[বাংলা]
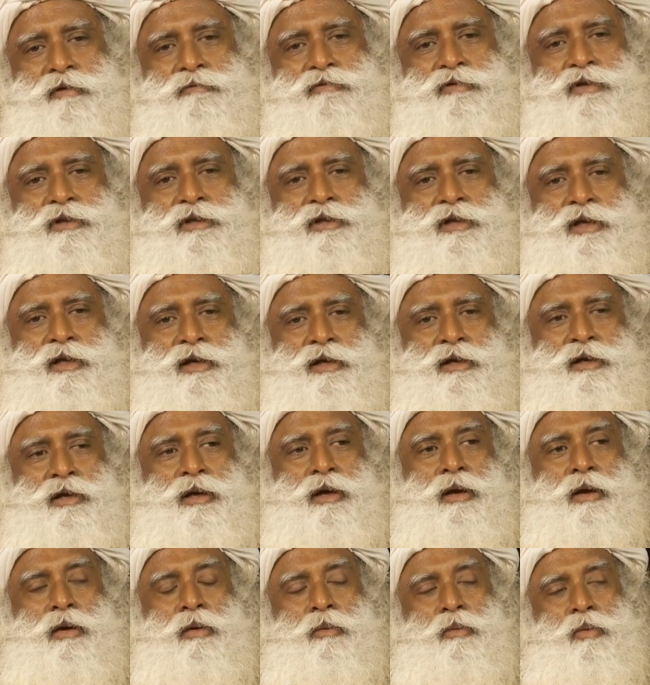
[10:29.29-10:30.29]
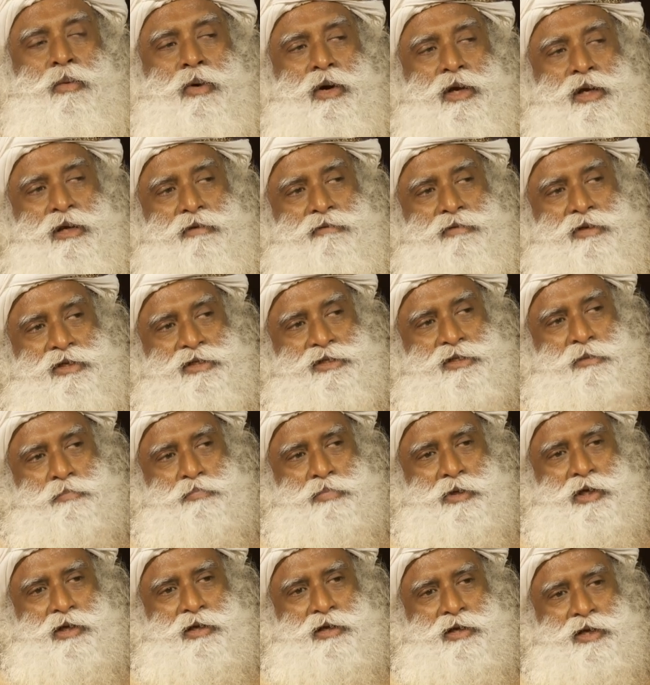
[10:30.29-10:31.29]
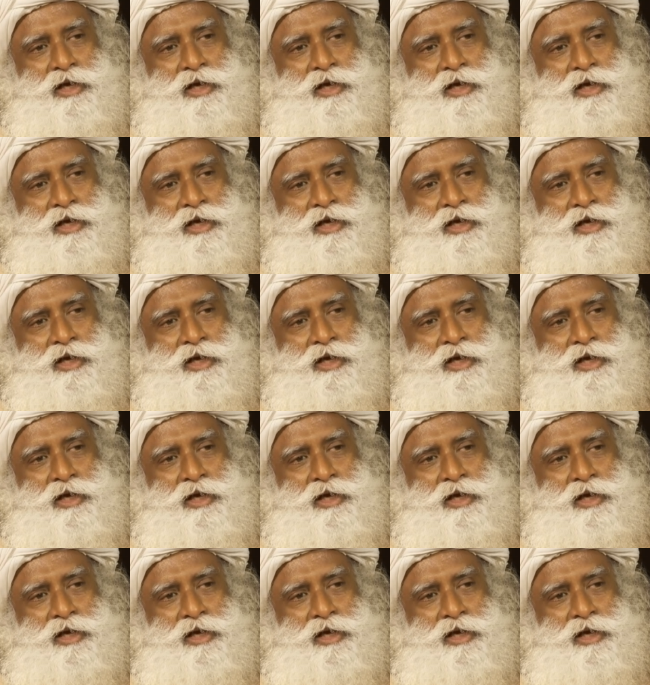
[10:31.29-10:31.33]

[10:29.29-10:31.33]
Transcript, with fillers: দেখতে পারেন সব কিছুকে আপনার সর্বোচ্চ